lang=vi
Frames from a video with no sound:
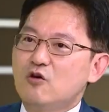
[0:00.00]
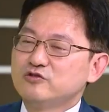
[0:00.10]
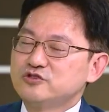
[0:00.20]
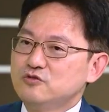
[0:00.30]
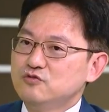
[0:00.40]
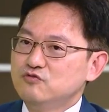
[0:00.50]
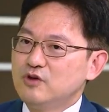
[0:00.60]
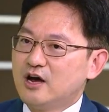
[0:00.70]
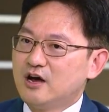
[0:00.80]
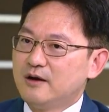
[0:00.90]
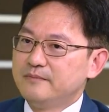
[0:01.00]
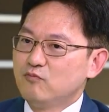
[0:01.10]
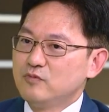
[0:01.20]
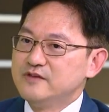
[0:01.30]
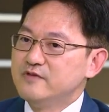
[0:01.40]
ngay cả khi bạn
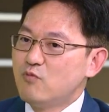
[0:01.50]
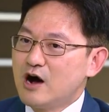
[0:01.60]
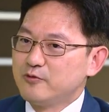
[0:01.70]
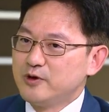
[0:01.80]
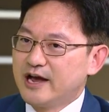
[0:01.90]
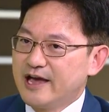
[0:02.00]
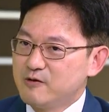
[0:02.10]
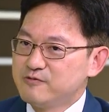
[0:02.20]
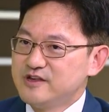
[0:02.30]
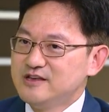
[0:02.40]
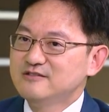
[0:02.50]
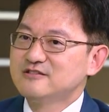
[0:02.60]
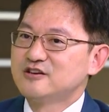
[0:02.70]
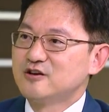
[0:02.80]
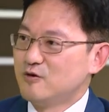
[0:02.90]
cảm thấy mình không có vấn đề gì
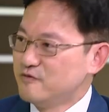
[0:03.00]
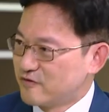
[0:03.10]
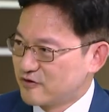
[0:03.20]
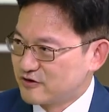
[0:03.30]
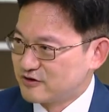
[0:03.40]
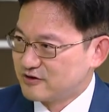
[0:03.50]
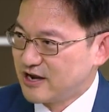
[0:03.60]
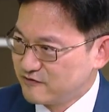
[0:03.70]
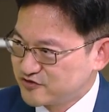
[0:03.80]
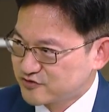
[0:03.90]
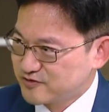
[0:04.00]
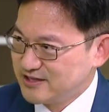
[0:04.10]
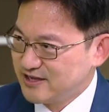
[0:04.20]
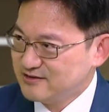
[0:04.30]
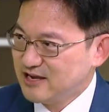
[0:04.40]
về sức khỏe, để đảm
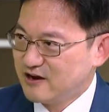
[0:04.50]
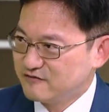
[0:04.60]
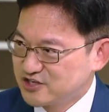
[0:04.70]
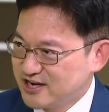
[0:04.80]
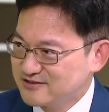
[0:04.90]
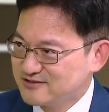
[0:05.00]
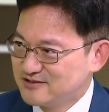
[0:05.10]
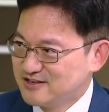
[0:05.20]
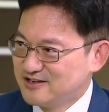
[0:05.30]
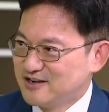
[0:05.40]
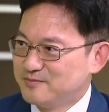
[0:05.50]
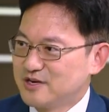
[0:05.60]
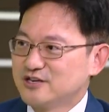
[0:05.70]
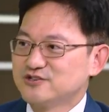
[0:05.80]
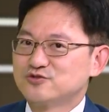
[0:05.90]
bảo các dấu hiệu bất thường
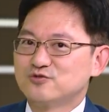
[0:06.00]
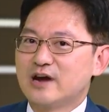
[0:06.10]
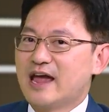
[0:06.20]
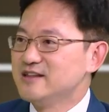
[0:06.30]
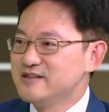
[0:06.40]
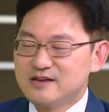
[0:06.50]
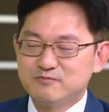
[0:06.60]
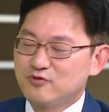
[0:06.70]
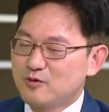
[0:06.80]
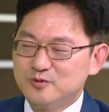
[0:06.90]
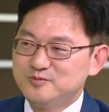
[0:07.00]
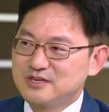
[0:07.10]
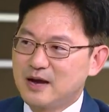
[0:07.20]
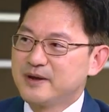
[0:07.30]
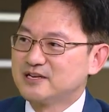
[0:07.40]
được phát hiện sớm. Bất
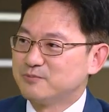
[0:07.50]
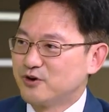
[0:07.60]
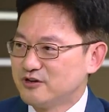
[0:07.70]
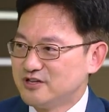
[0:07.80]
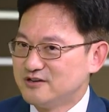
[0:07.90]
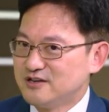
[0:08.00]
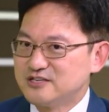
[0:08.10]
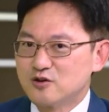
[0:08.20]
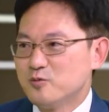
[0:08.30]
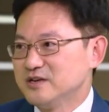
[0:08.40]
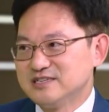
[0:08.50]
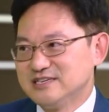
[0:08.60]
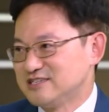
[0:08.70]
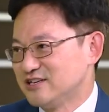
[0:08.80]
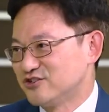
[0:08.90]
kỳ bệnh lý nào cũng
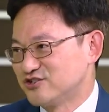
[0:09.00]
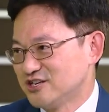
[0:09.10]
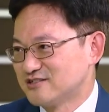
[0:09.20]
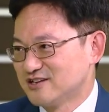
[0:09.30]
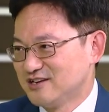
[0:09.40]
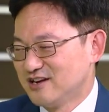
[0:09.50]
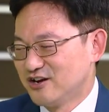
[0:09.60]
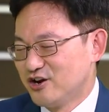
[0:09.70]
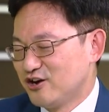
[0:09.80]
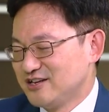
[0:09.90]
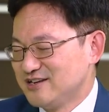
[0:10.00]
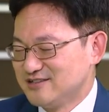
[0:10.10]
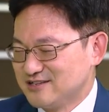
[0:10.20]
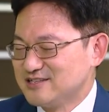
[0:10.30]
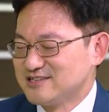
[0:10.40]
dễ điều trị hơn khi được
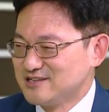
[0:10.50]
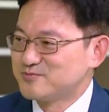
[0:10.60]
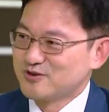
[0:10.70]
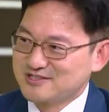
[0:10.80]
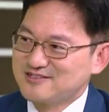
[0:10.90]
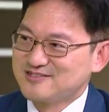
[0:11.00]
phát hiện sớm.